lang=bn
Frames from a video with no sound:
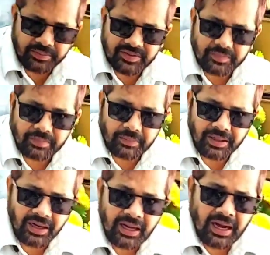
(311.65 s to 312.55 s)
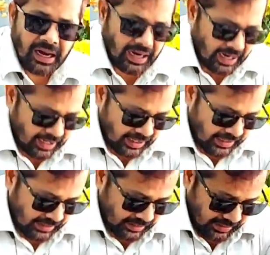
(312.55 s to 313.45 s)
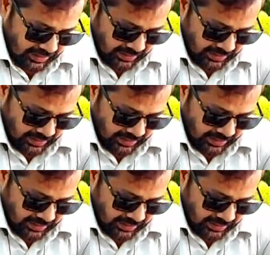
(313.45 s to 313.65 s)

সার্ভিসিং পাবেন আর